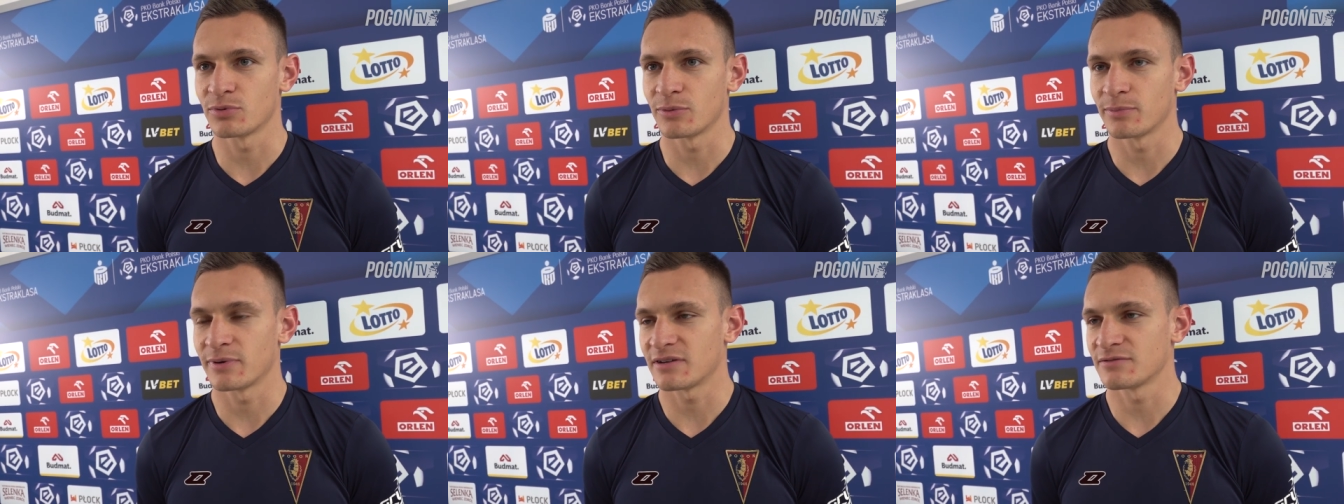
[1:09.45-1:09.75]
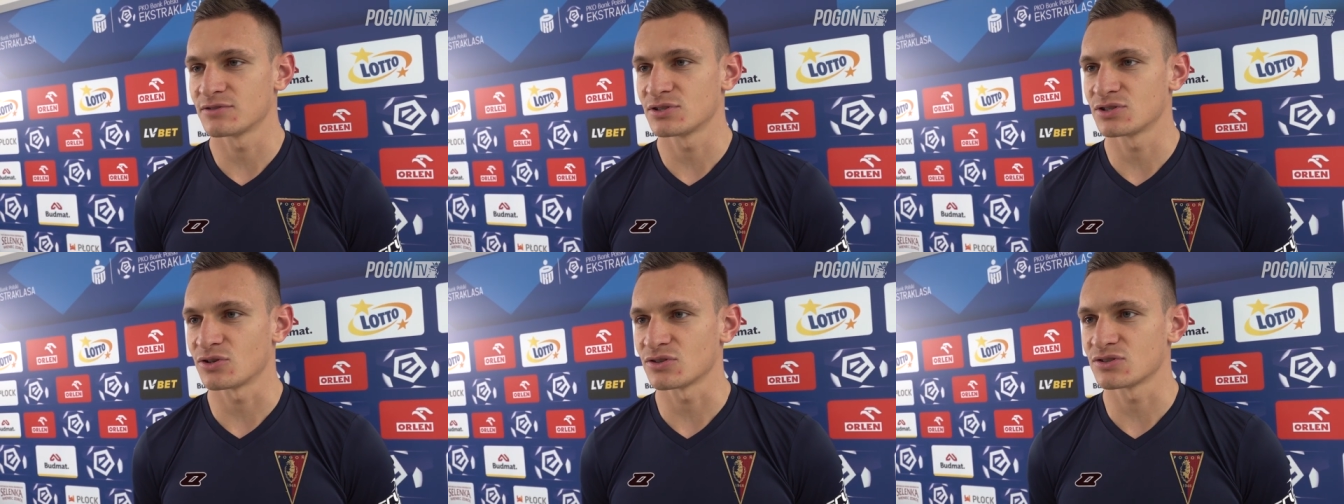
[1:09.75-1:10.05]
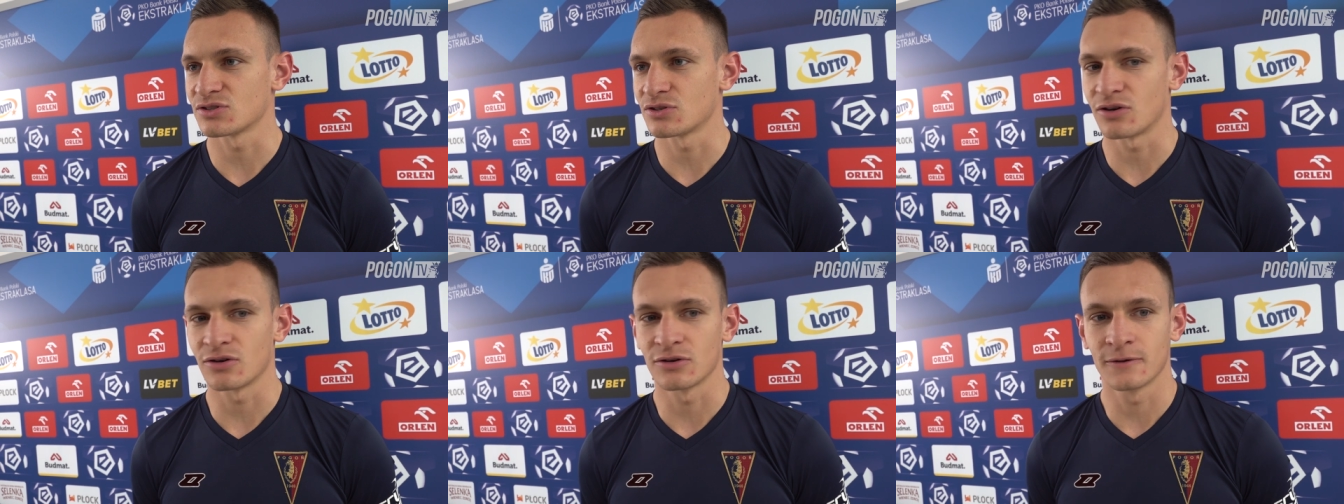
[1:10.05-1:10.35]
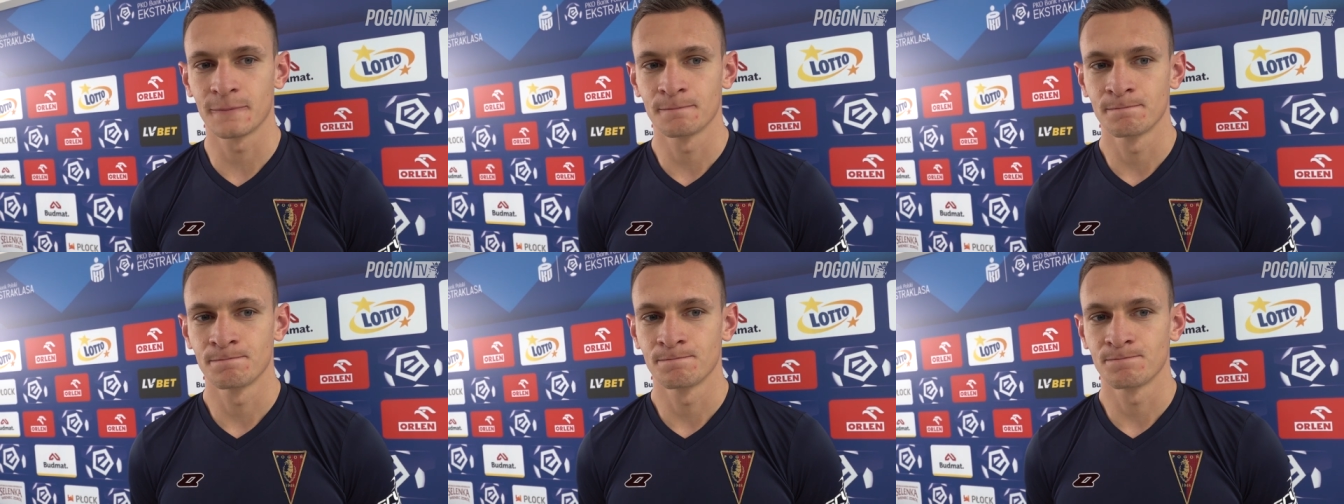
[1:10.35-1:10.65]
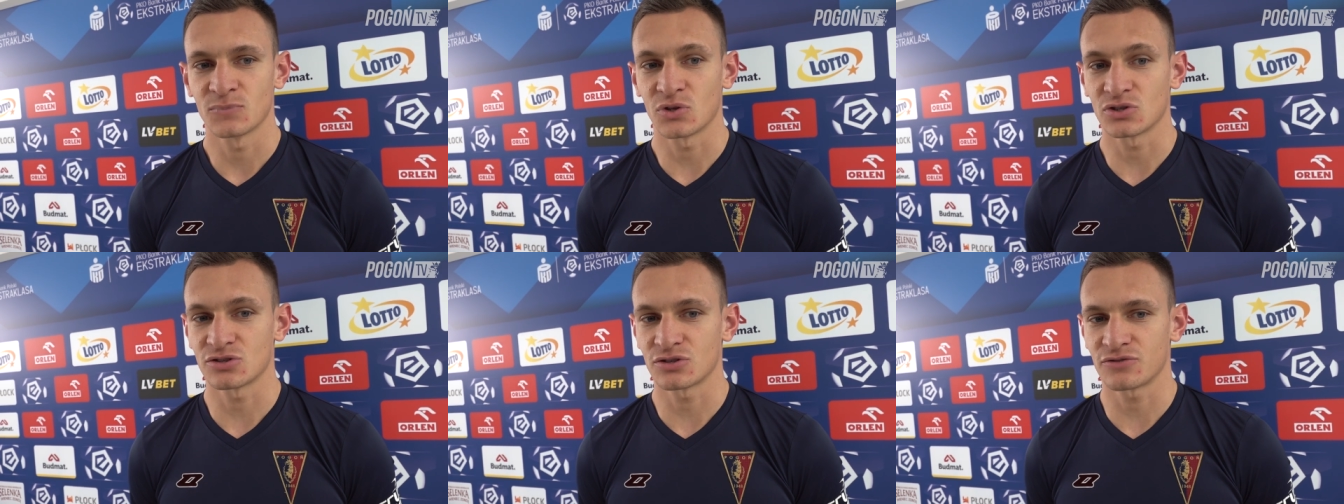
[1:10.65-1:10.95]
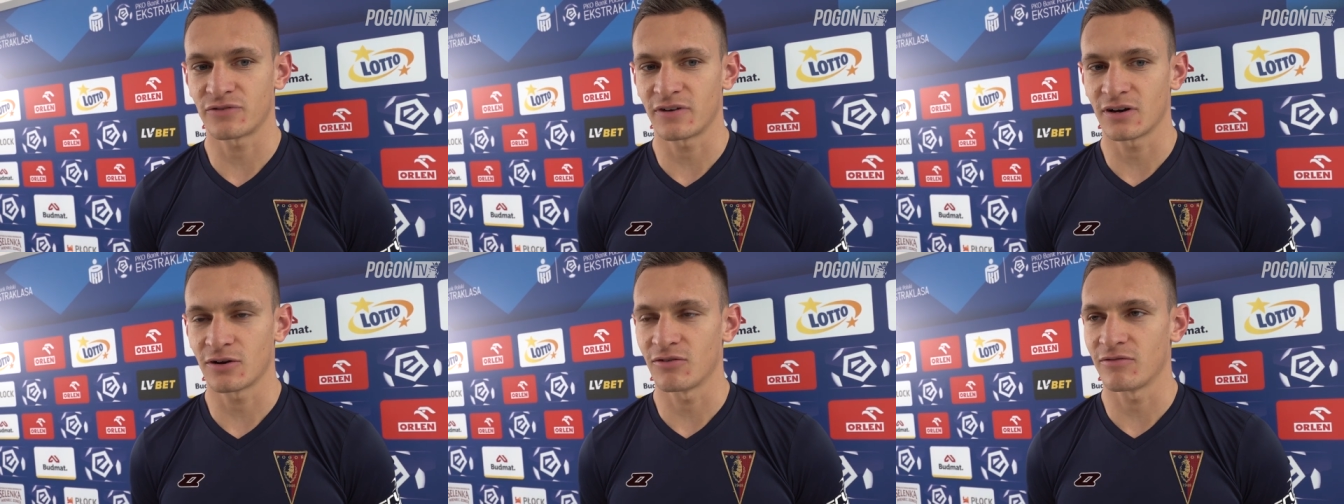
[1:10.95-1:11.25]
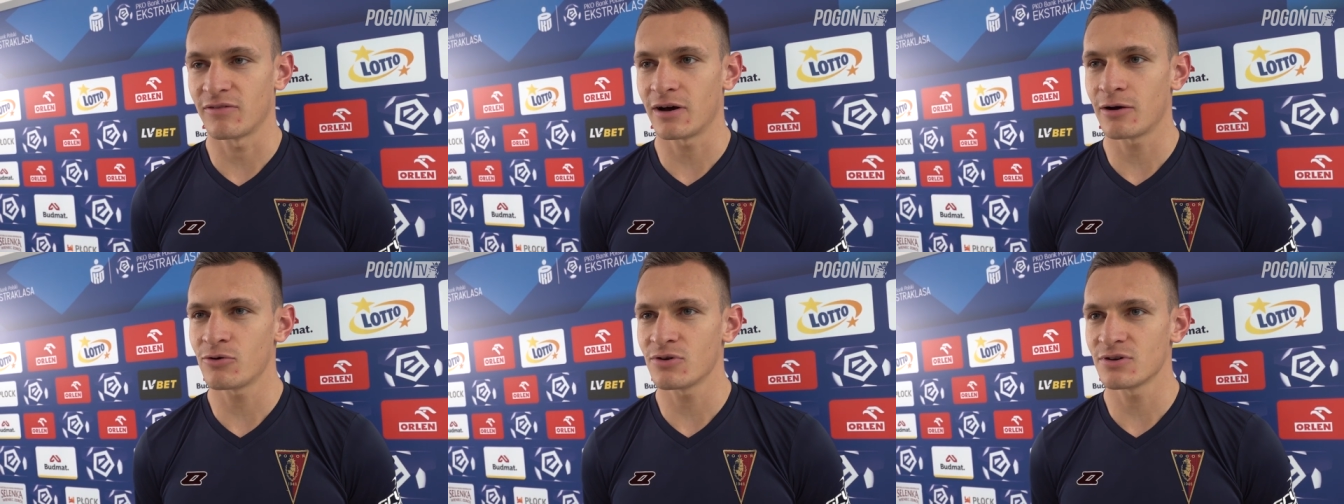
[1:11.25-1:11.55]
poprawić to, co, to, co
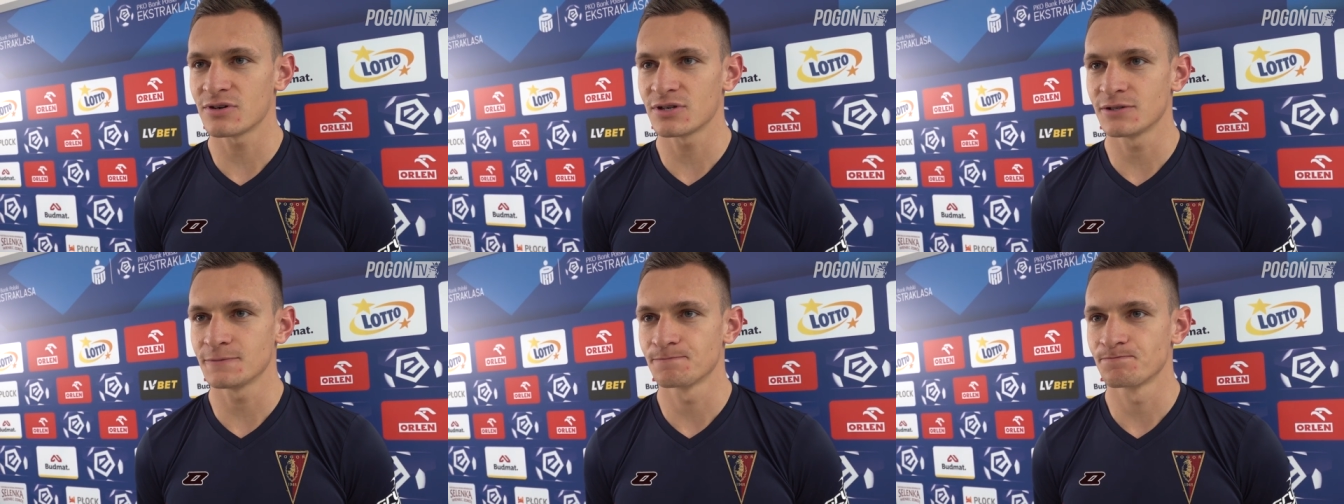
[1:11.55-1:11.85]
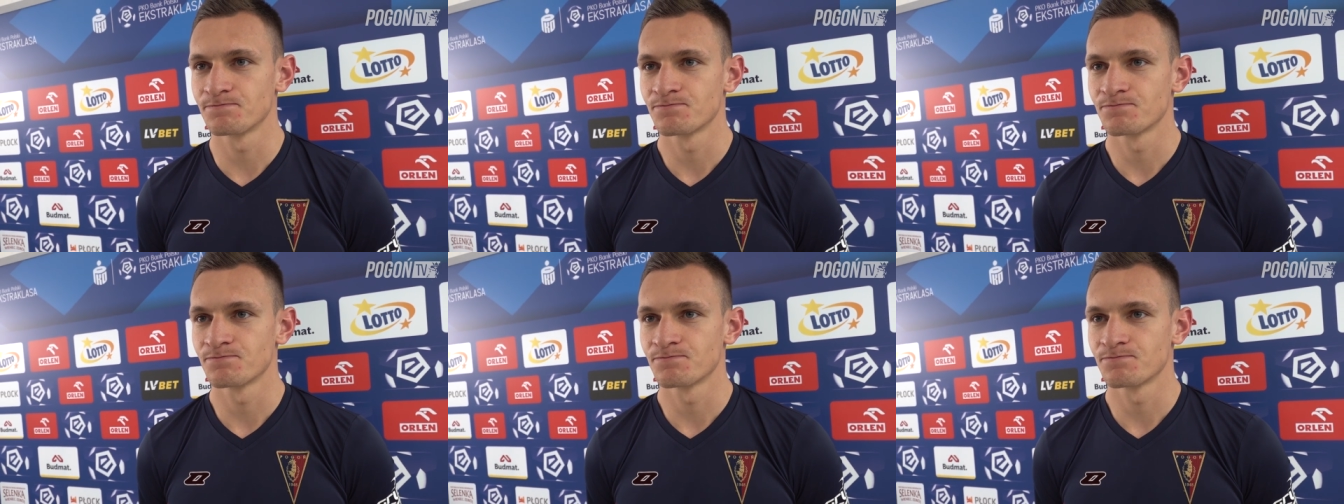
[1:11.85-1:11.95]
szwankowało i